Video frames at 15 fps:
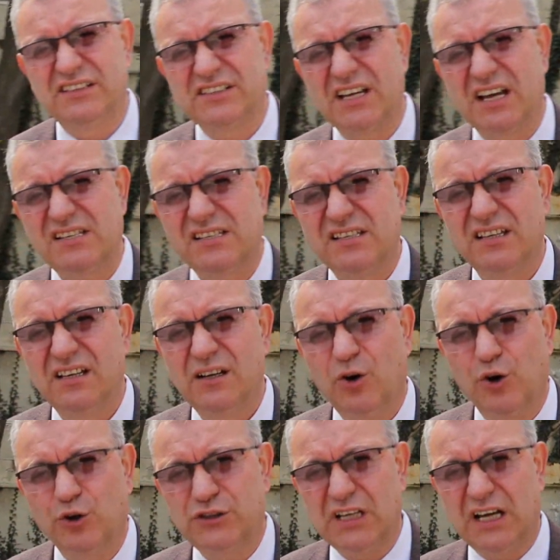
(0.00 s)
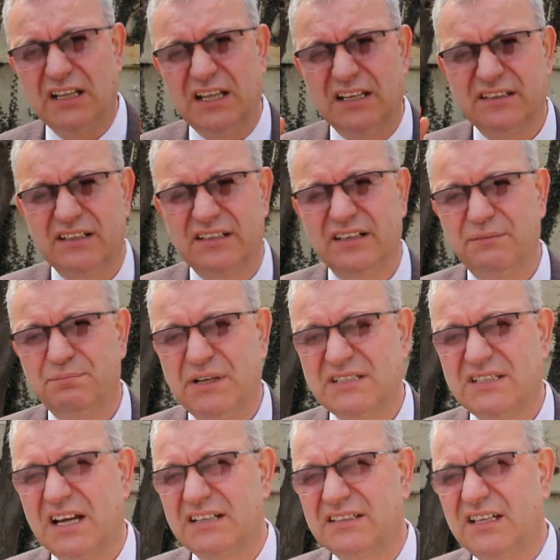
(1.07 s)
edeceğiz. Orta alanların giyim pazarında
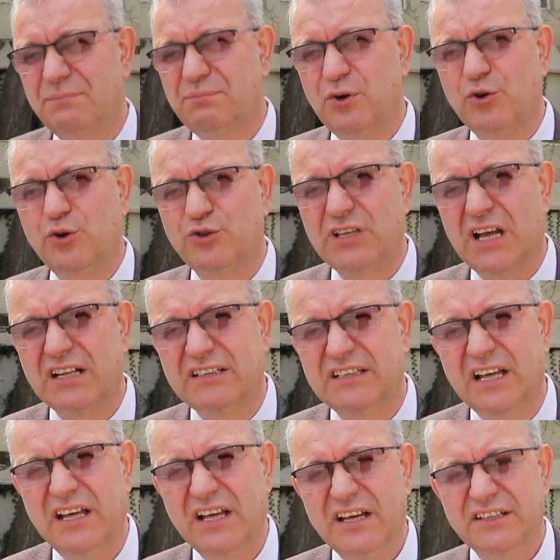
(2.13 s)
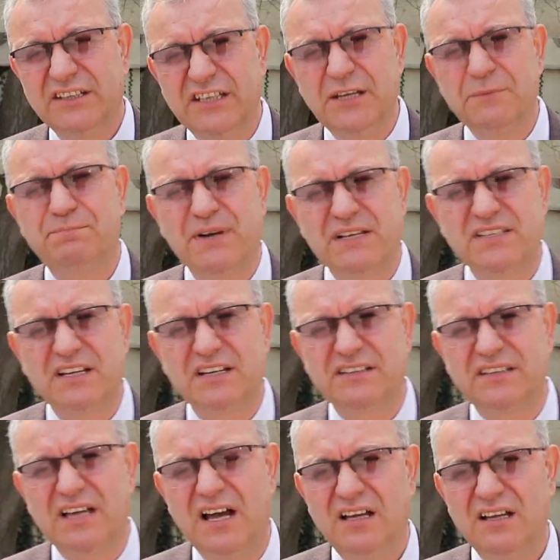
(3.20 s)
özellikle. özellikle giyim
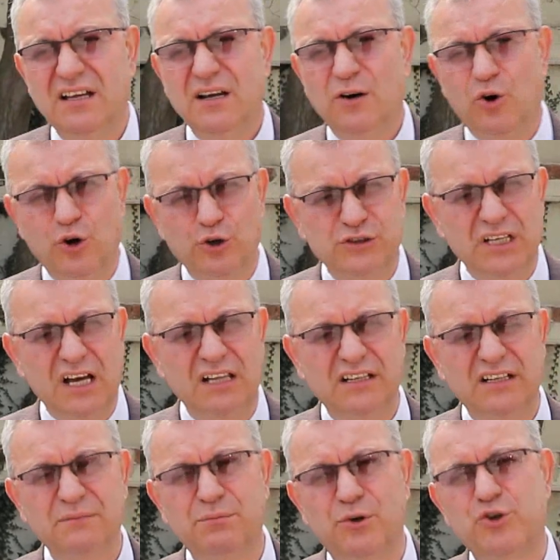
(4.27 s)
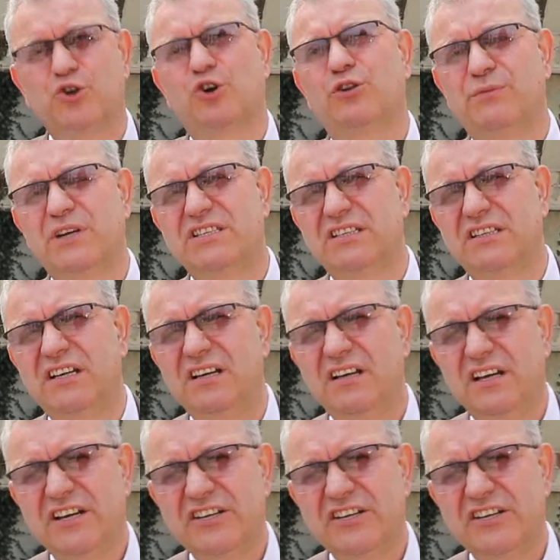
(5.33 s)
pazarında orta alanın boş olmasını